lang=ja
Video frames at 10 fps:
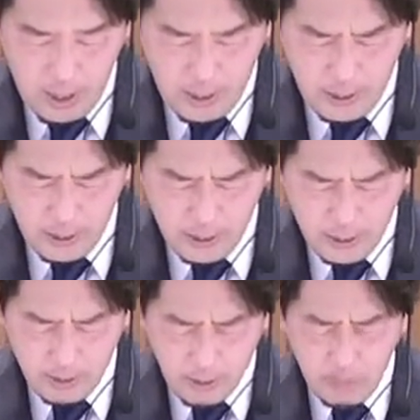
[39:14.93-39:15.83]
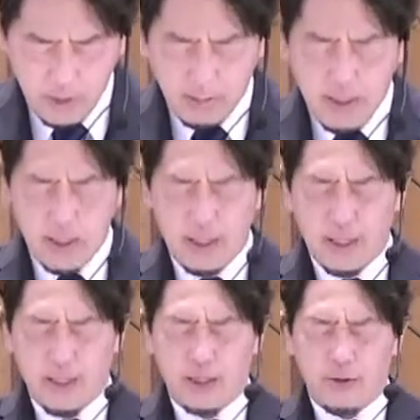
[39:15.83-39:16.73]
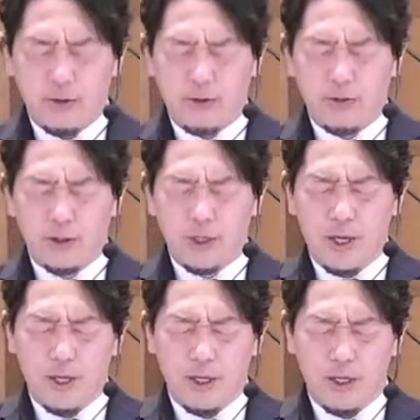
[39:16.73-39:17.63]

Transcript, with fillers: 愛する天の神様強行こうして